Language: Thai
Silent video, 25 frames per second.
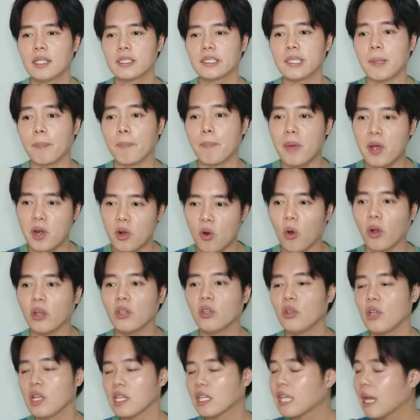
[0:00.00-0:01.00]
สับประรด
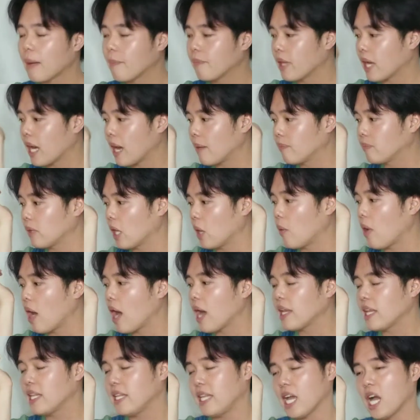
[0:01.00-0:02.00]
ด้วยซ้ำนะครับ แต่ว่า
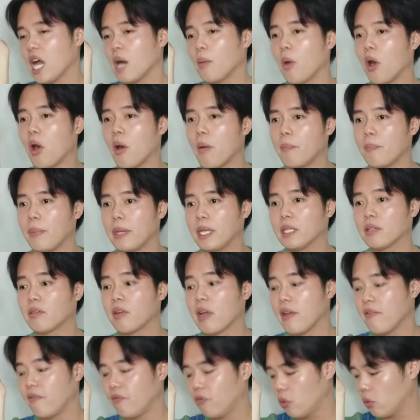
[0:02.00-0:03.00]
ในนี้เขาบอกว่ามันเป็นเกร
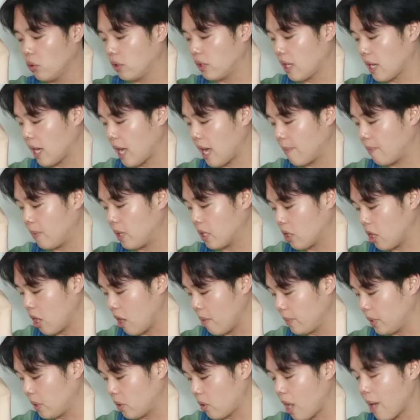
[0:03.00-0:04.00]
ฟฟูดนะครับแล้วก็
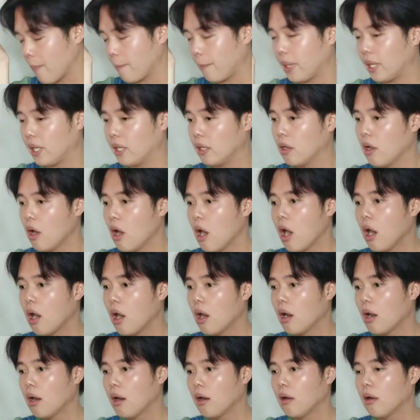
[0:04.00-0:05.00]
มีความเป็น
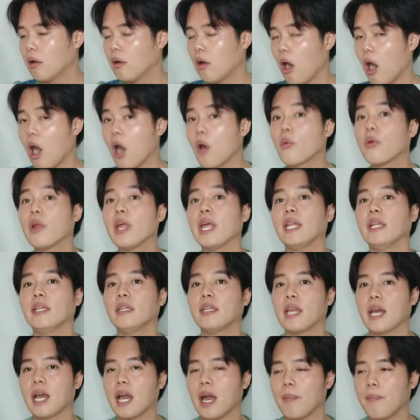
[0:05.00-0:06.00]
ออเรนจ์
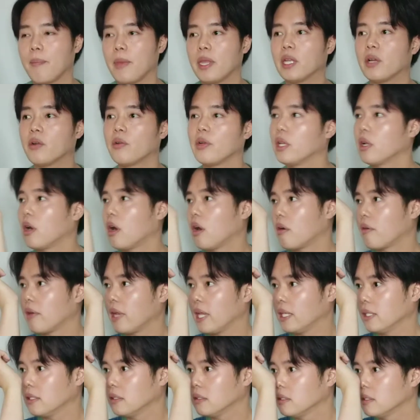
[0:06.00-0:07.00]
นะครับแมนดารินออเร
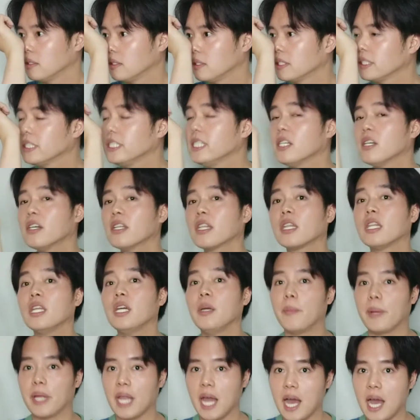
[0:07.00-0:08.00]
นจ์ซึ่งก็สื่อ
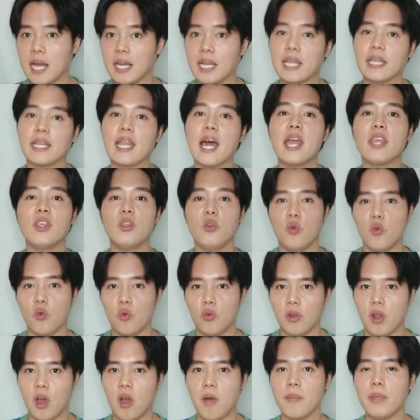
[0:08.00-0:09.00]
ไปทางนั้นได้อยู่
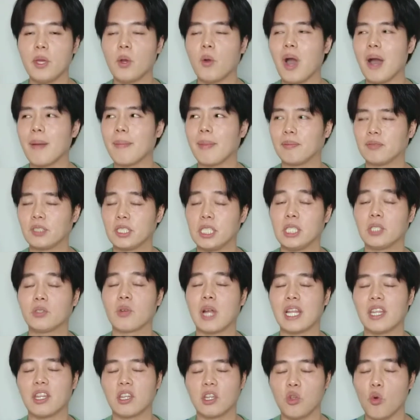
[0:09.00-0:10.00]
เนาะมีความแบบซีต
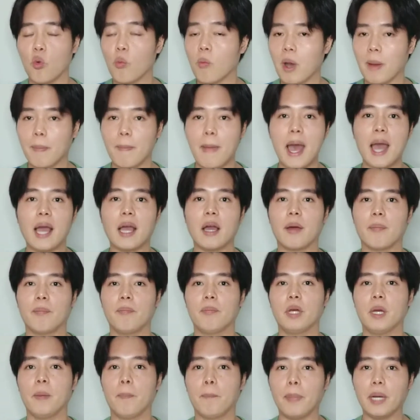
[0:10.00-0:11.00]
รัสสูงมากๆครับ
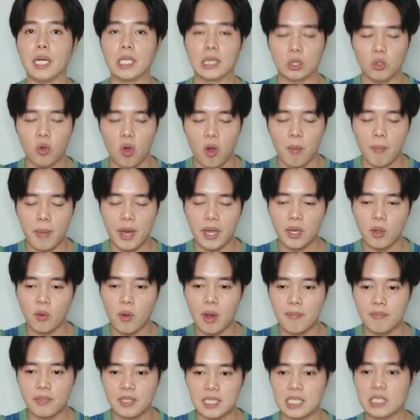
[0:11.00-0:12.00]
คือเปิดตัวมาด้วยค
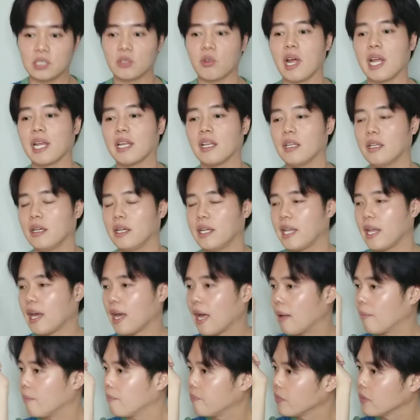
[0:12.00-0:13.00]
วามซีตรัส เลยนะค
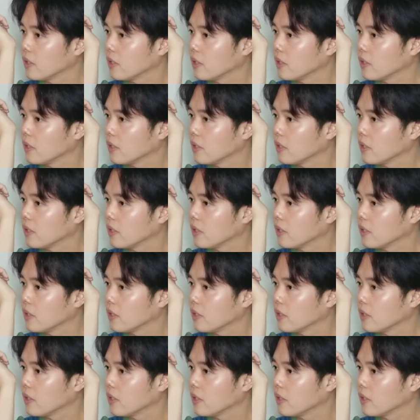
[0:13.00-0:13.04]
รับ